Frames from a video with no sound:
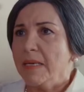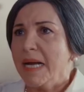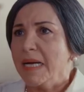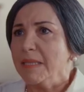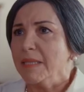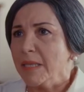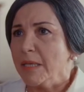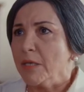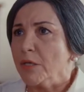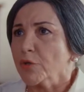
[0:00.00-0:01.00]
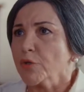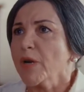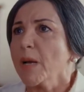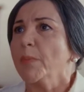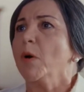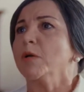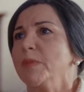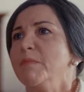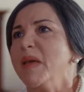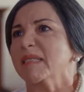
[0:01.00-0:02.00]
يعني انتوا الا ما
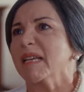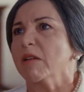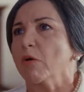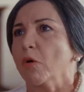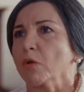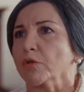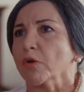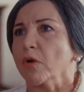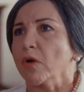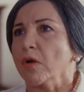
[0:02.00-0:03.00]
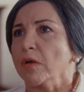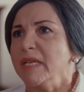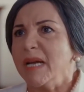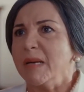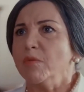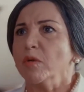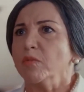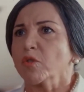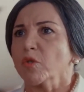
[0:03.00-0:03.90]
تعملوا لي مشاكل كل يوم شو صاير